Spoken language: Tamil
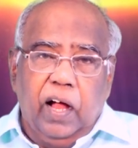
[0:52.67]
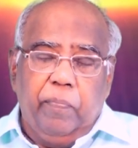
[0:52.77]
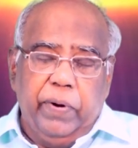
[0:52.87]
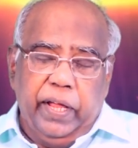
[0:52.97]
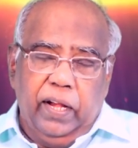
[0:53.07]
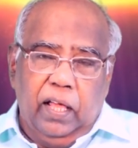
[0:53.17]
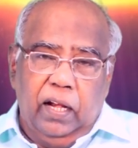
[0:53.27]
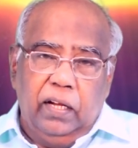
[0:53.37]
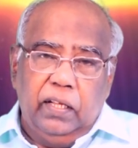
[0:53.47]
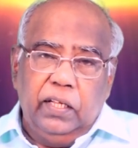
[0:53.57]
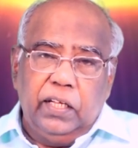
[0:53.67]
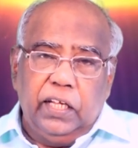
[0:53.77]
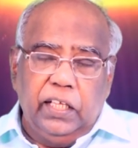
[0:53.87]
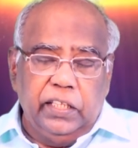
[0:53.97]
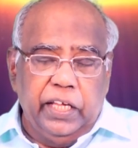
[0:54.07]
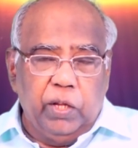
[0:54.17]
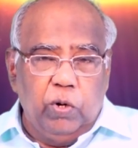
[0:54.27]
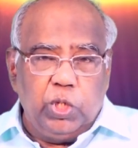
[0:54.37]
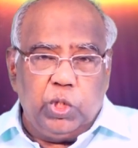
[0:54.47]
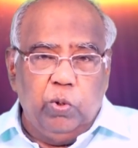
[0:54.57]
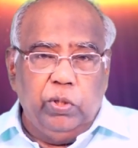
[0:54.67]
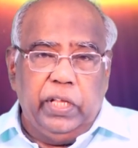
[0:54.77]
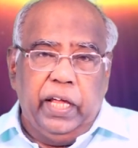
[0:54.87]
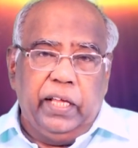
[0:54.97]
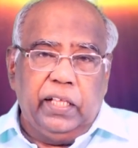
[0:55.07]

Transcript: அப்படியானால் இந்த இருள் சூழ்ந்த